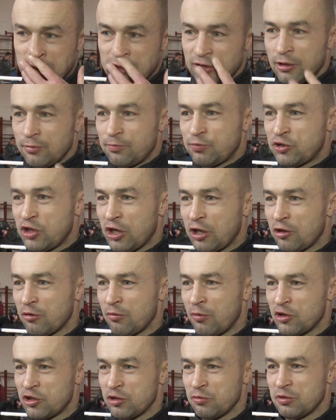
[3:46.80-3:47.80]
No przykro
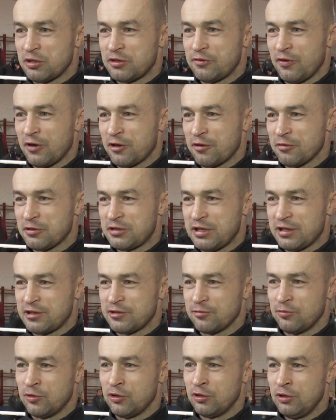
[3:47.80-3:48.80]
będzie mi z wielką
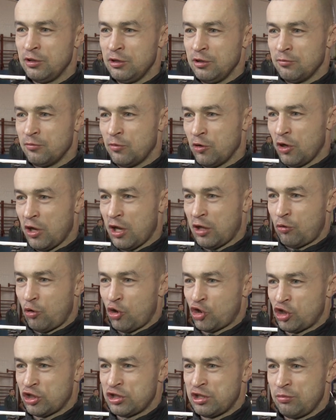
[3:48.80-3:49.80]
sercą, bo, bo ja tu
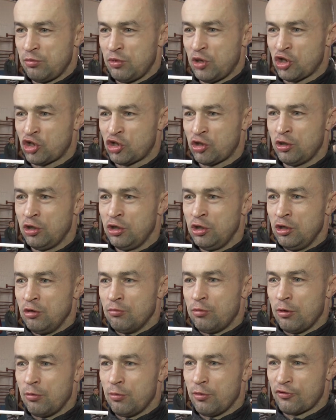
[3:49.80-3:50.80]
jeszcze z nimi jeszcze
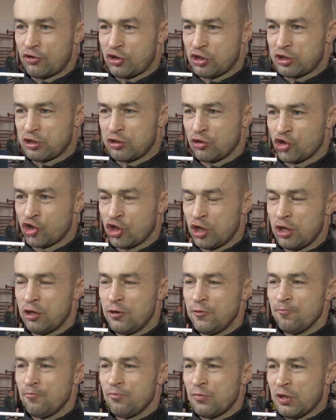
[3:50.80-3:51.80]
pomimo wszystko, że
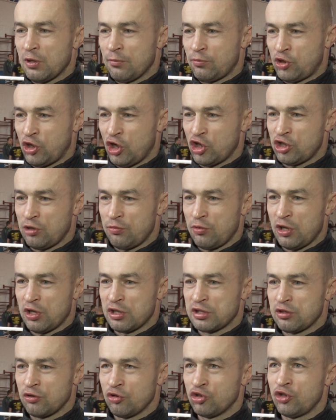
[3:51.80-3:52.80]
Przyjeżdżam
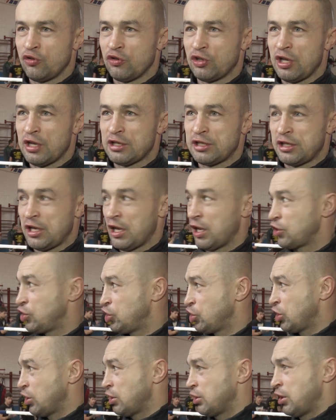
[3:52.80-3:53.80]
nieraz o 19, tak jak
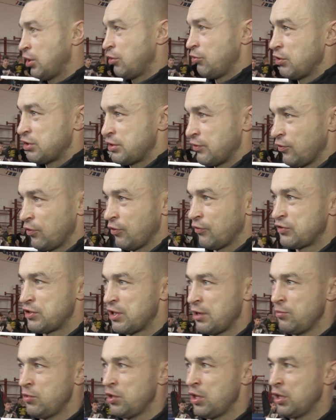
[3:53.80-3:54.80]
dzisiaj, trenuję z
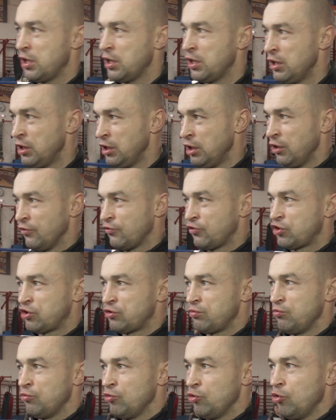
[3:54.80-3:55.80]
zawodowcami, ale
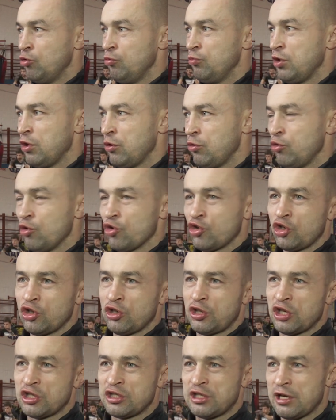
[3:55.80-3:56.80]
u mnie
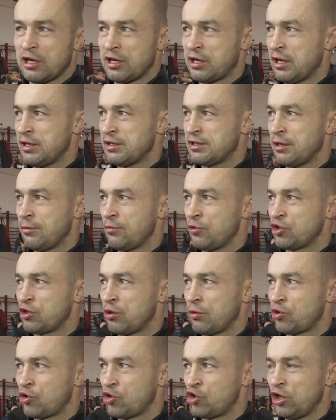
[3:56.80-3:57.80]
juniorzy też zachęcam ich,
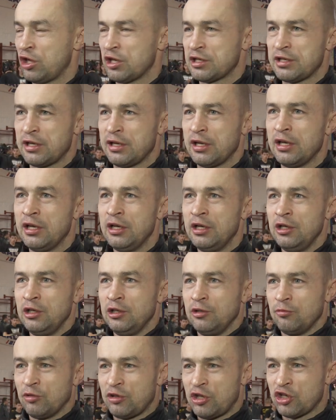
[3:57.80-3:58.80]
żeby przychodzili na salę,
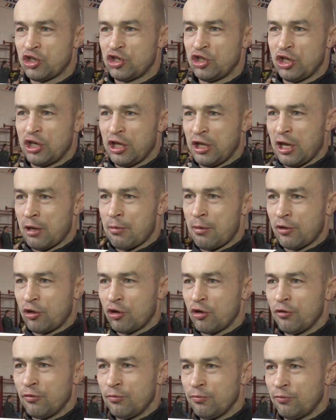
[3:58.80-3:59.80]
bo też niekiedy jak mam
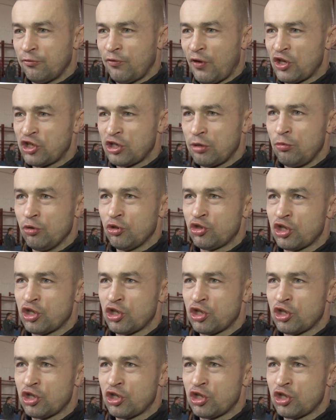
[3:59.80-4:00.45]
tylko 20 minut